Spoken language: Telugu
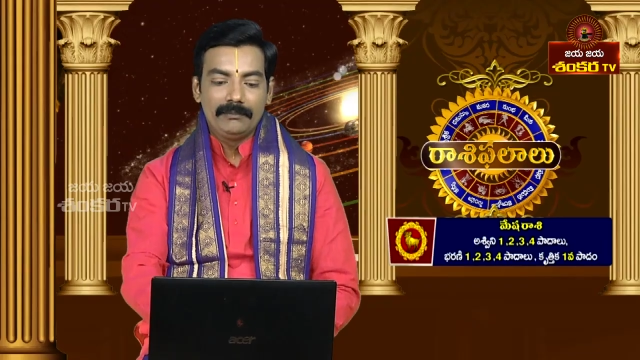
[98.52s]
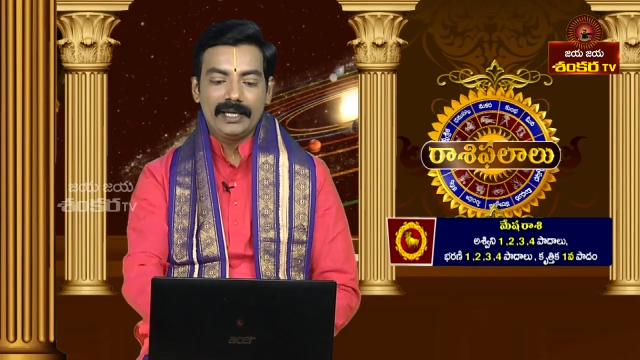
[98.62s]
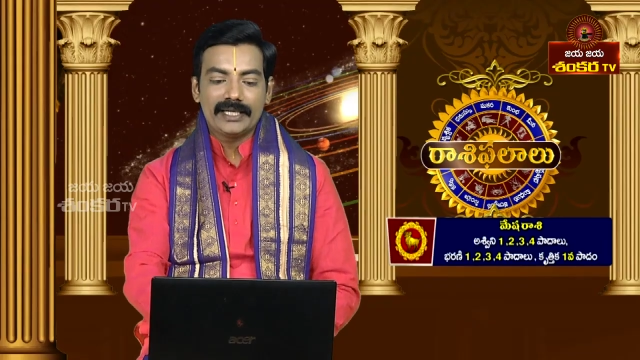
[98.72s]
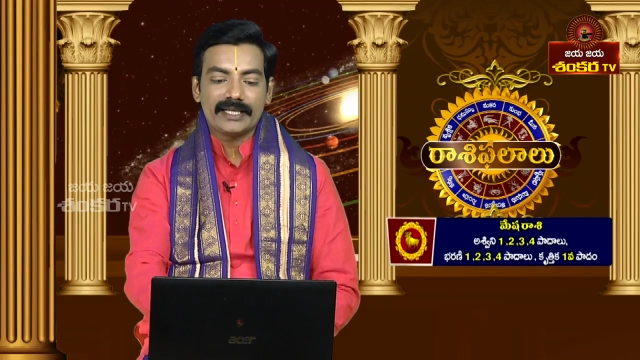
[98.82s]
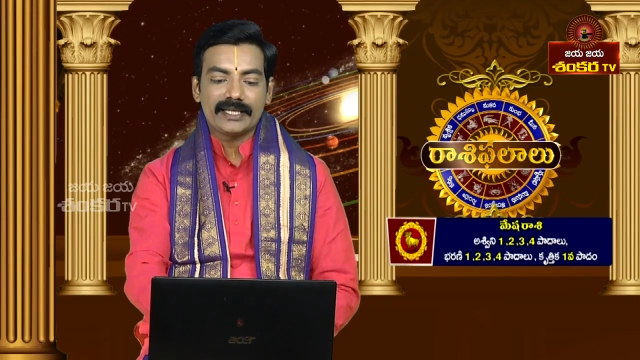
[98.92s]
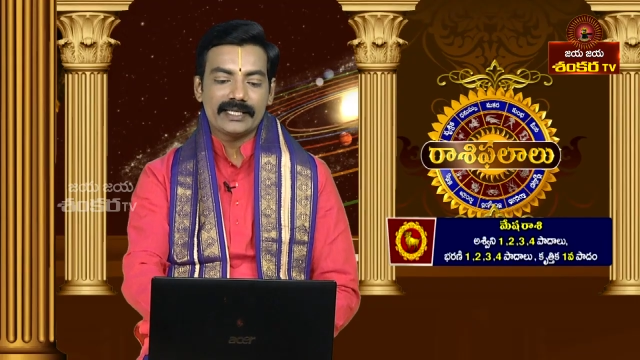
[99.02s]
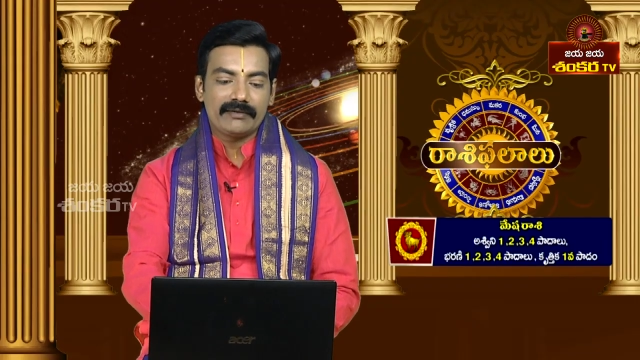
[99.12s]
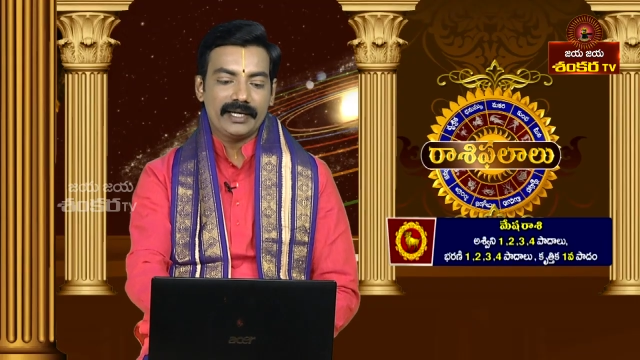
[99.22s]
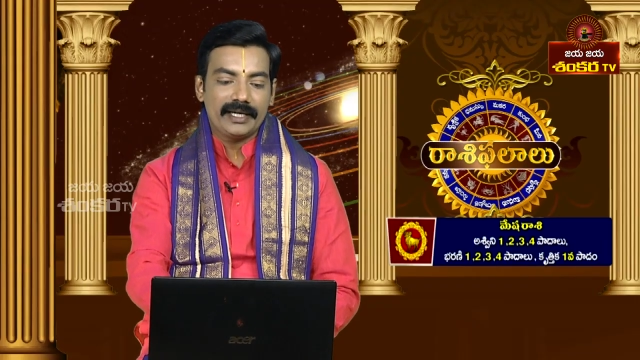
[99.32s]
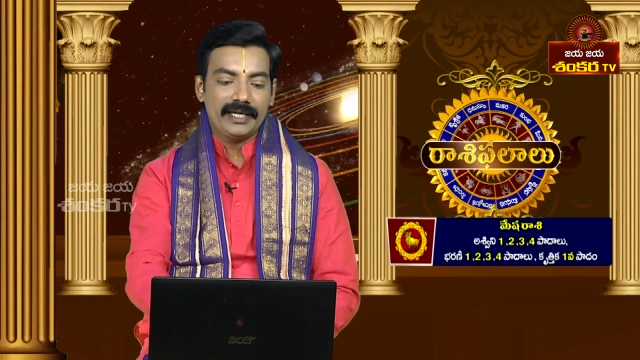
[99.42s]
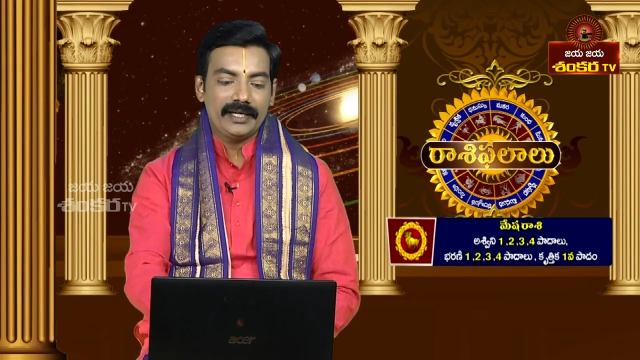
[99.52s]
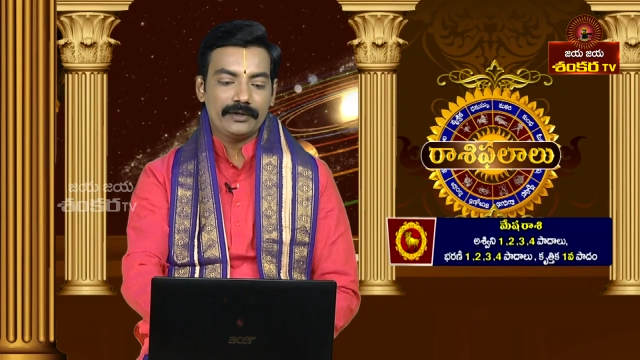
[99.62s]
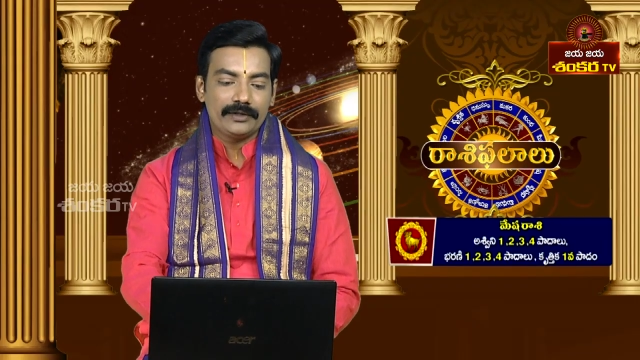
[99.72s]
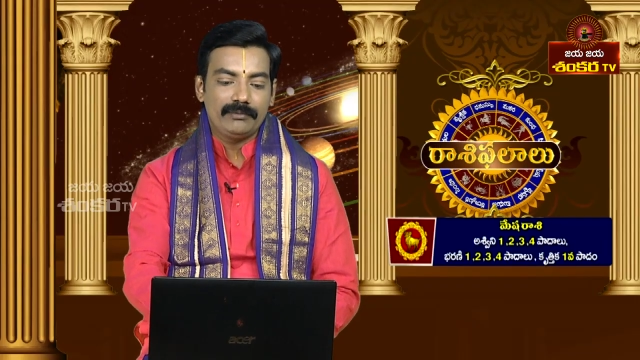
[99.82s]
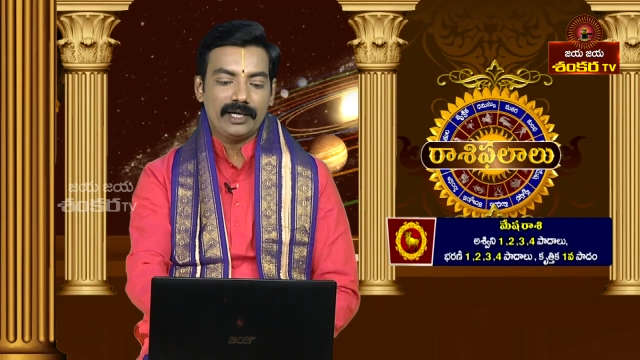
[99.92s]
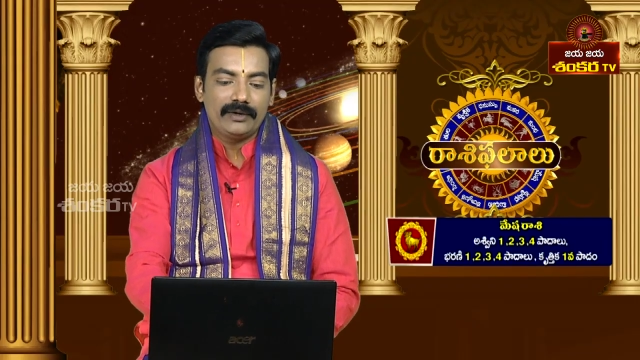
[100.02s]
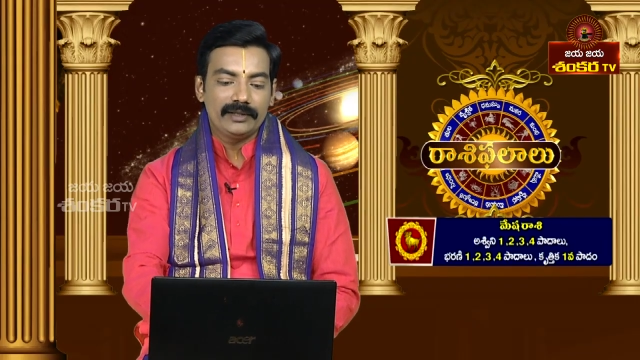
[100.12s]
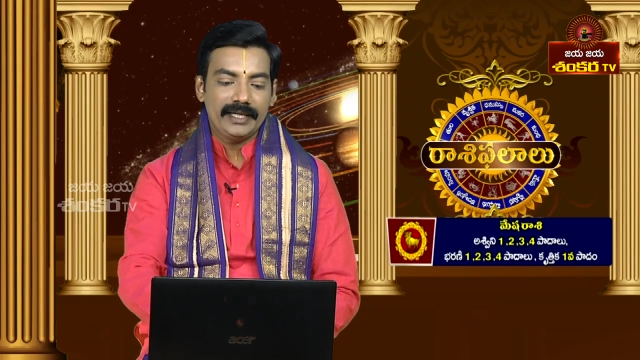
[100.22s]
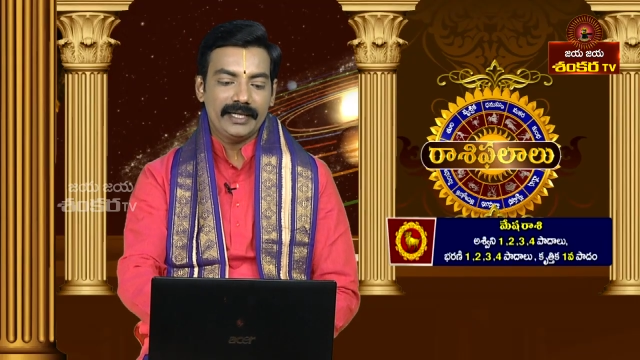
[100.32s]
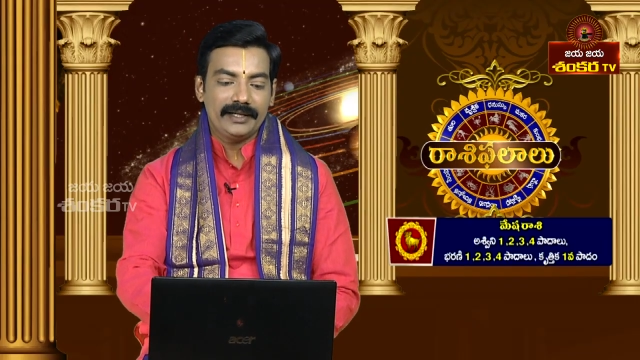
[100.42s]
మేషరాశి వారికి నేటి రోజు
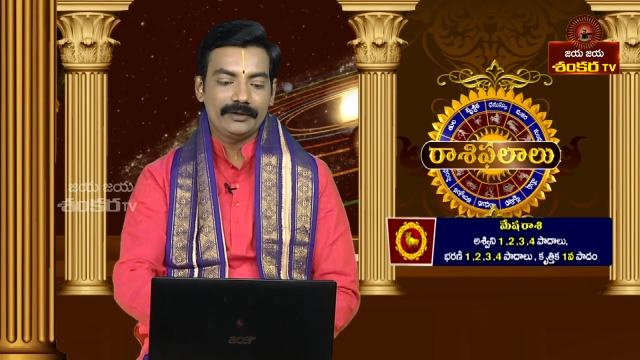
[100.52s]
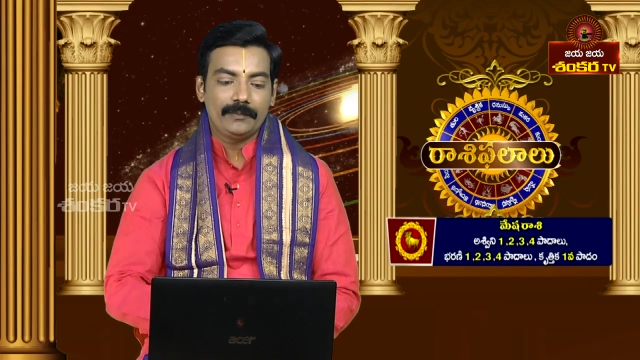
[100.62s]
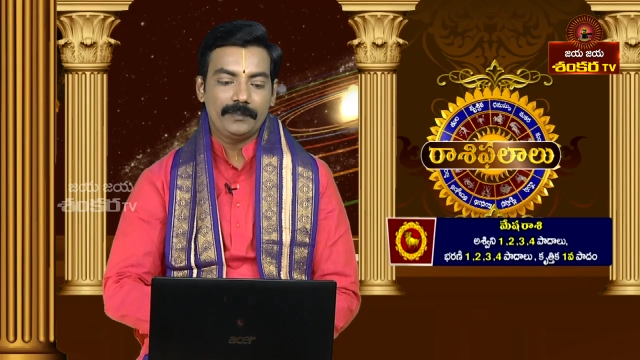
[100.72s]
మనోధైర్యంతో